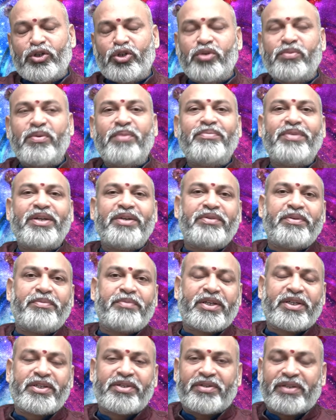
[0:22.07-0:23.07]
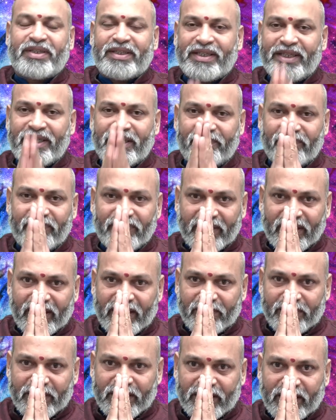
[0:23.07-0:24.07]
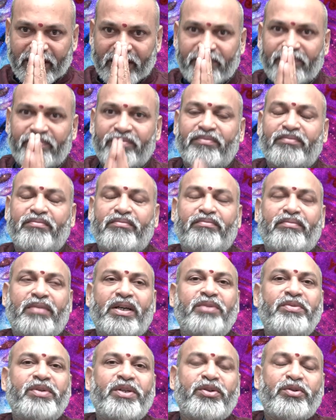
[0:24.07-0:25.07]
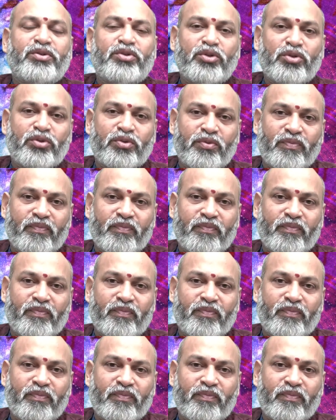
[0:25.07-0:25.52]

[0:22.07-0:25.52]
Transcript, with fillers: శుభం టీవీ ప్రేక్షకులకి నమస్కారం మనం ఈరోజు